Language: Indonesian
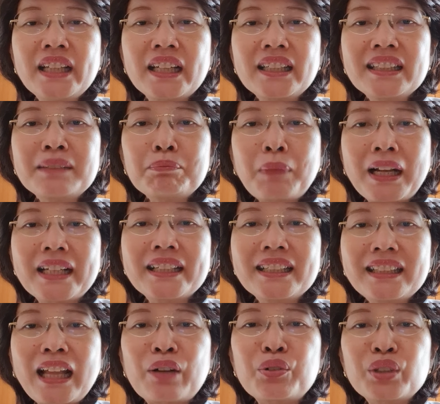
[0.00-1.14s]
Yang di, paling
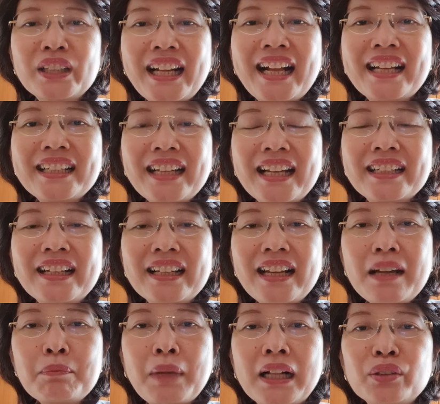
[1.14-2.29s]
ditakutkan
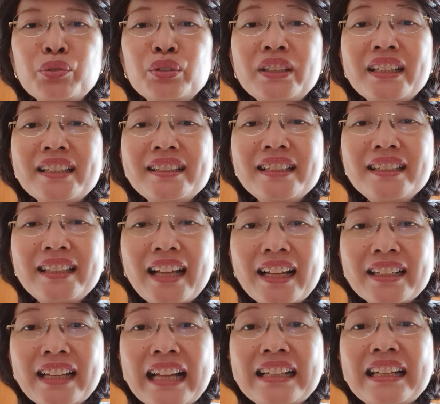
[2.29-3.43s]
adalah malnutrisi ya
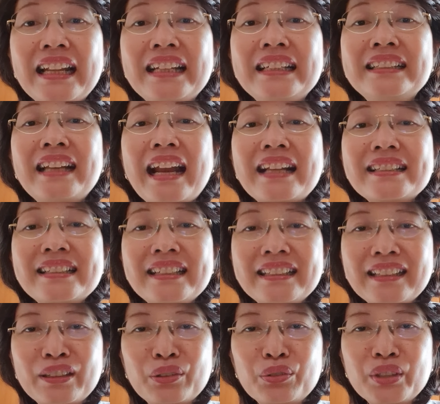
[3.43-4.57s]
dan dehidrasi
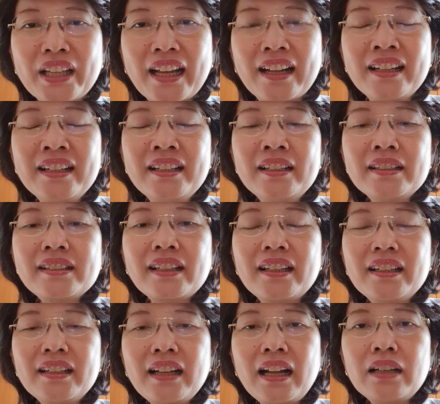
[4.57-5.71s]
tentunya.
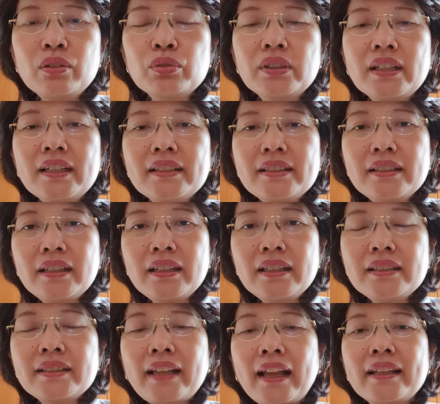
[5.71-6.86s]
Sehingga
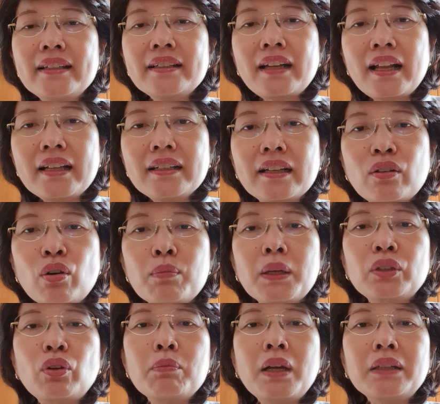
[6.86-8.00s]
nutrisi, cairan, dan
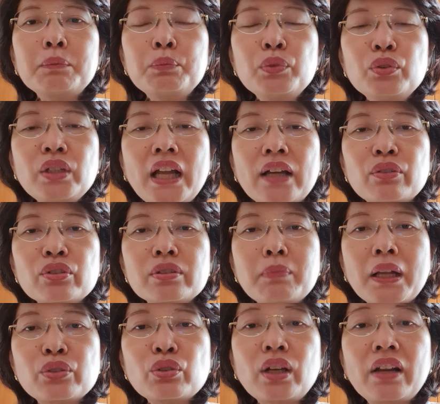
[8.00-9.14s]
obat-obat pun harus
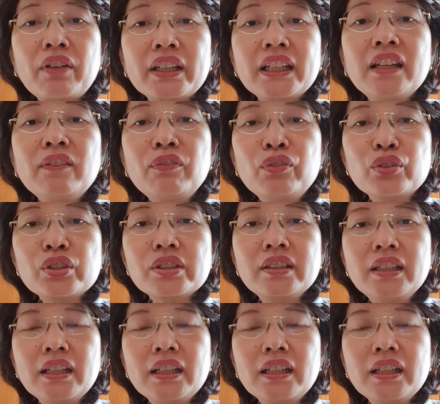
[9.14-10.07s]
masuk lewat infus,